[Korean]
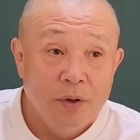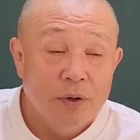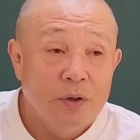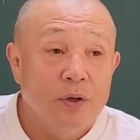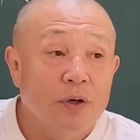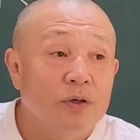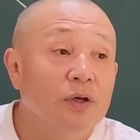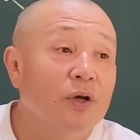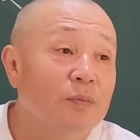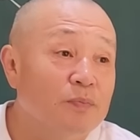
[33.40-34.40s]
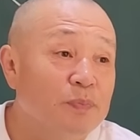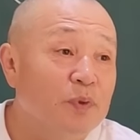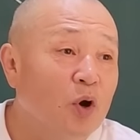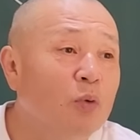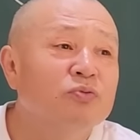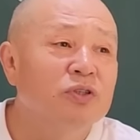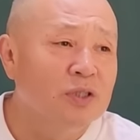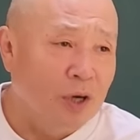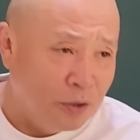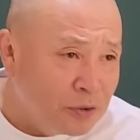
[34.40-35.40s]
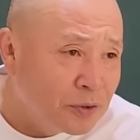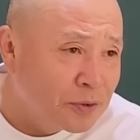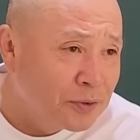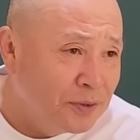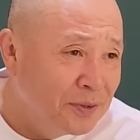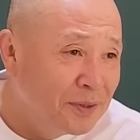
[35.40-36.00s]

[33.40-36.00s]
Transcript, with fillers: 그러니까 그게 없으니까 하는 거거든.